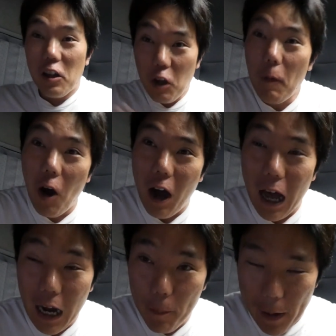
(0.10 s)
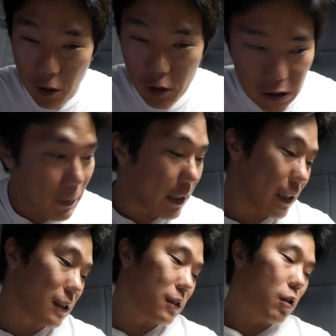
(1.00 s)
どうも、腹ペコ芝
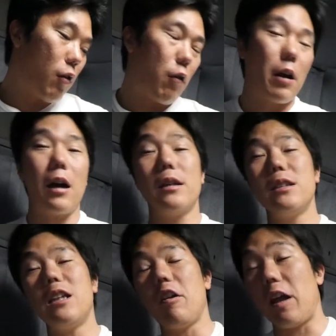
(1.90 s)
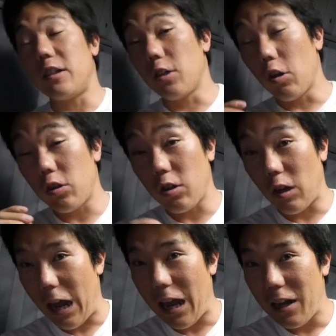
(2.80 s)
です。今日はお腹空いたので、ちょっと
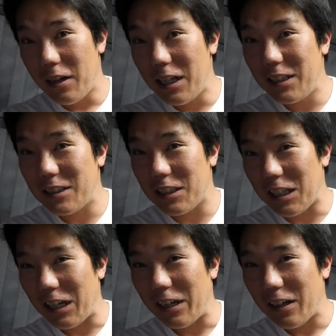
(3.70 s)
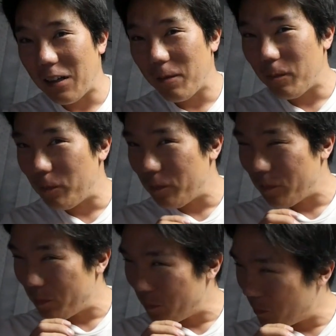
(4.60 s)
ね、リッチに、
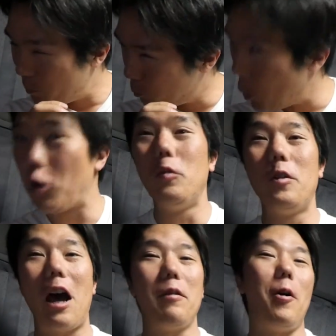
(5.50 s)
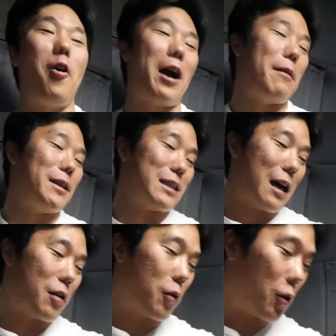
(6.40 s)
ボリュームのあるものを買いまし
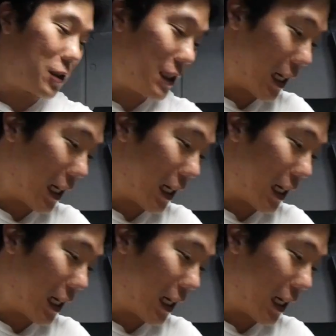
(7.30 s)
た。こち